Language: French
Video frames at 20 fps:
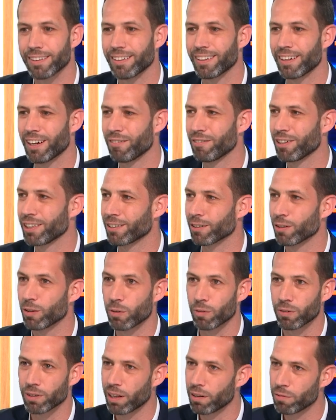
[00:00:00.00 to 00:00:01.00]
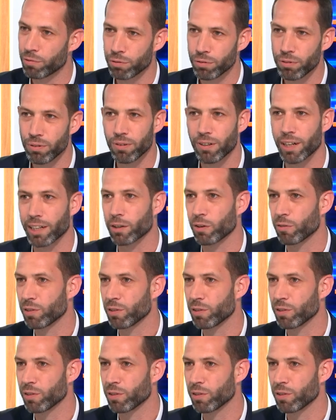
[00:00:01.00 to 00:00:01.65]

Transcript: euh, avec, euh, on l'a vu, la